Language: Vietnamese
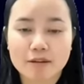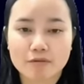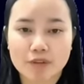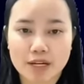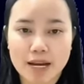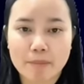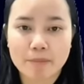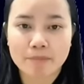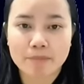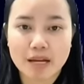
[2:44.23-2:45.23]
Việt Nam
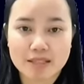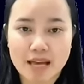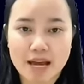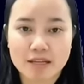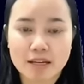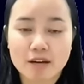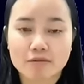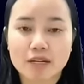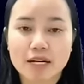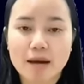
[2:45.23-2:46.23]
Bá Sái,
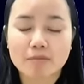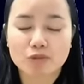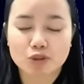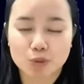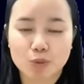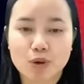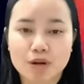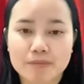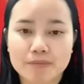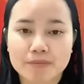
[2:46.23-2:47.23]
Vân Nam, Trung
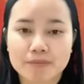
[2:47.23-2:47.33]
Quốc.